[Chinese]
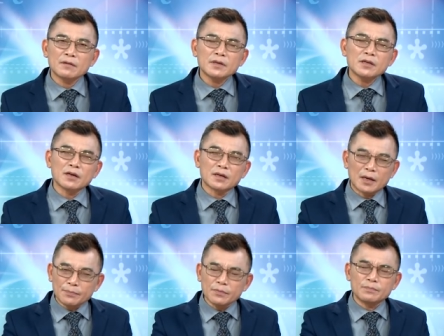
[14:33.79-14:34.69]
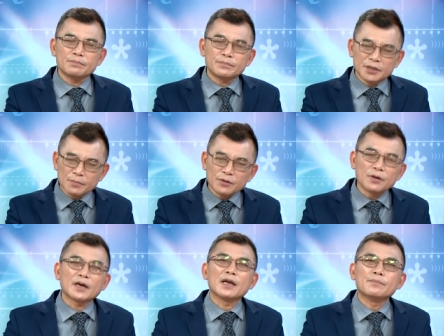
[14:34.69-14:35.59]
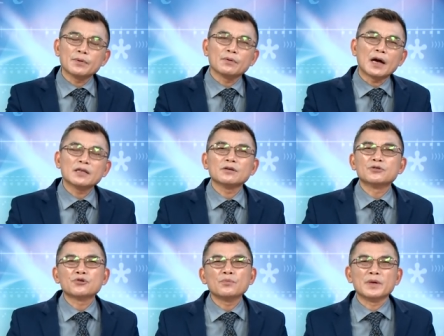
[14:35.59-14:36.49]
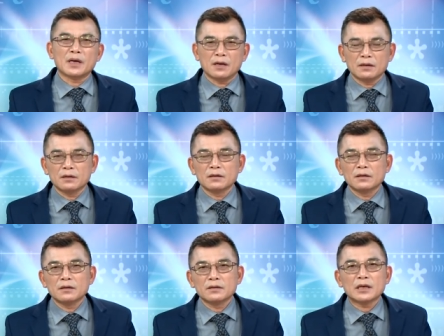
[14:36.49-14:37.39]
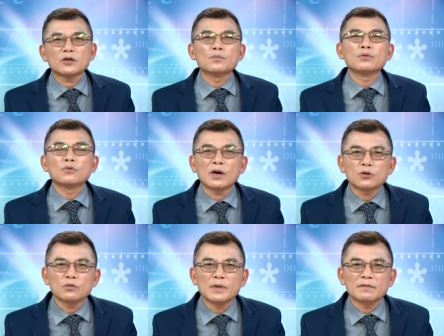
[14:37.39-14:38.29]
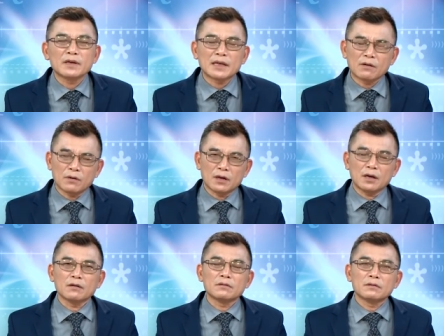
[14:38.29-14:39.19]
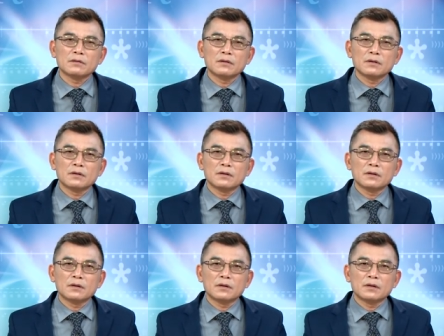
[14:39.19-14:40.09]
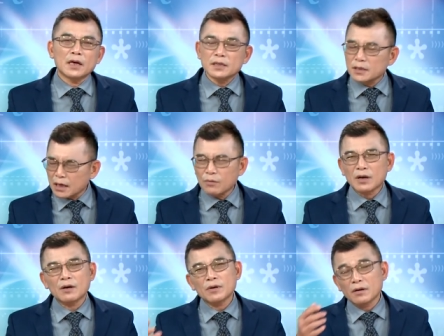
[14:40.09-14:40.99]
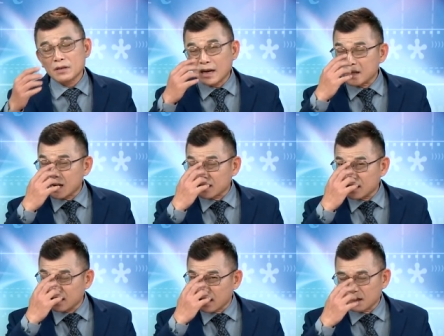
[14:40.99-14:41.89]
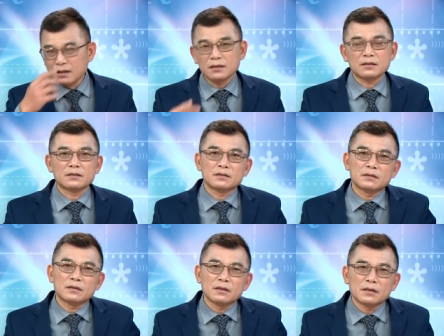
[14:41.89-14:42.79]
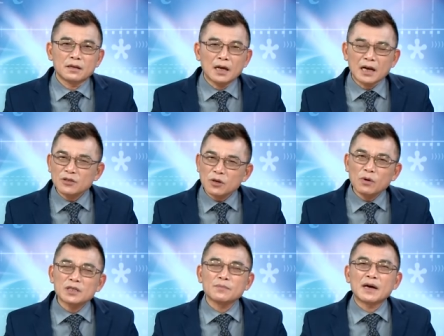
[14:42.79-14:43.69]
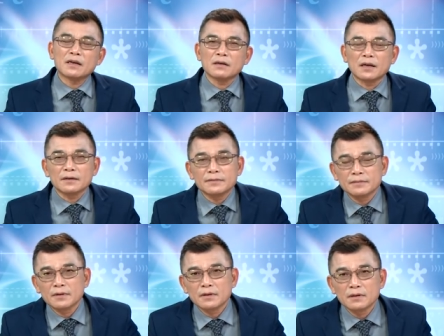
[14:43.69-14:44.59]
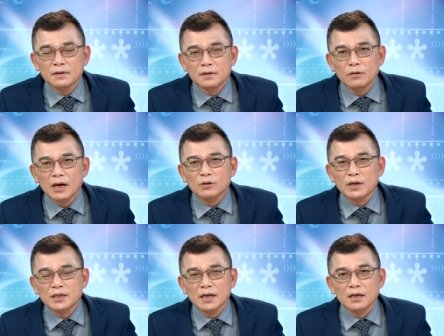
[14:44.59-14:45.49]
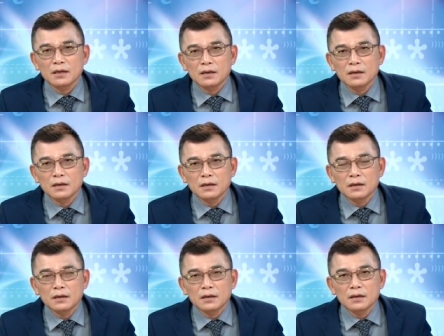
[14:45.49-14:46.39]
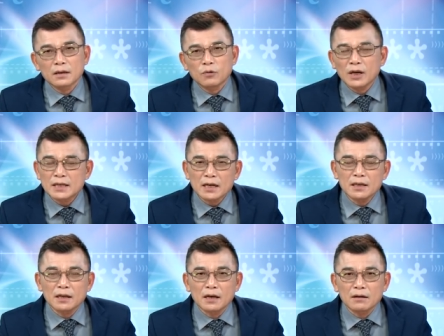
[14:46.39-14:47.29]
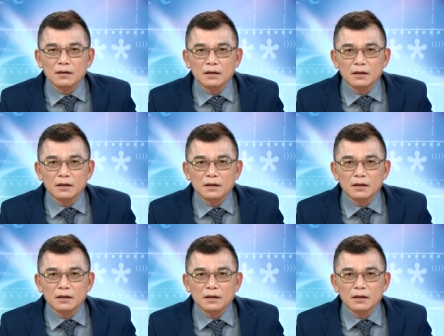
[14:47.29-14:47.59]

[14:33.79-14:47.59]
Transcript: 因为你要甲报新闻，得给他报，爱要出名。它叫曝光度，免费打广告啊！接下来我看会有人喊两千了啊！干脆画几万好了，画个大声呢，夸张一点好了。